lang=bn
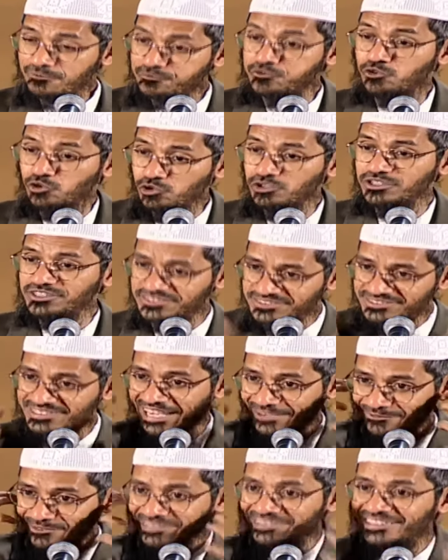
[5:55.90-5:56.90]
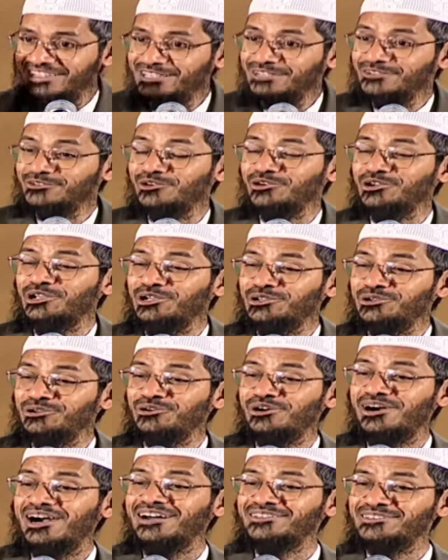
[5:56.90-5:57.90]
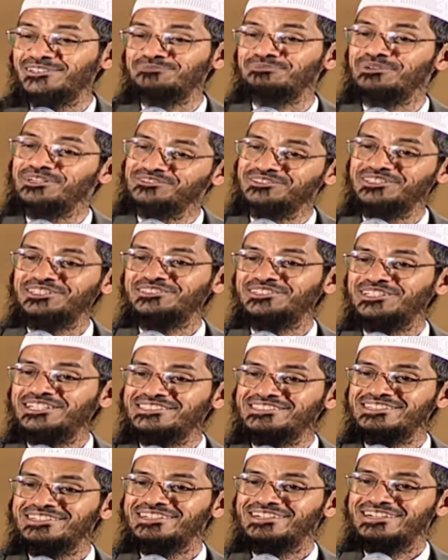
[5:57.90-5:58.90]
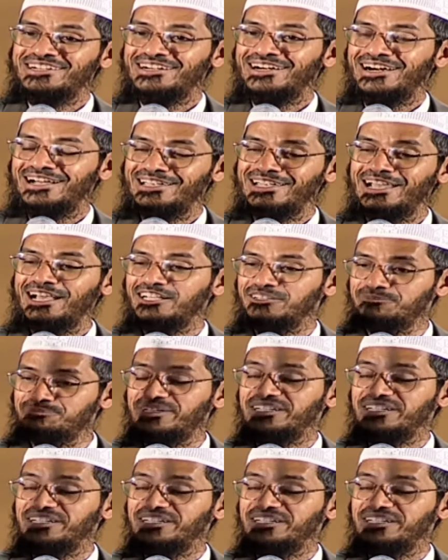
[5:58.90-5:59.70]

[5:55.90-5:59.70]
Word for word: আমরা বোকা তাই এভাবে চিন্তা করি যে এই লোকটার অনেক টাকা আল্লাহ অনেক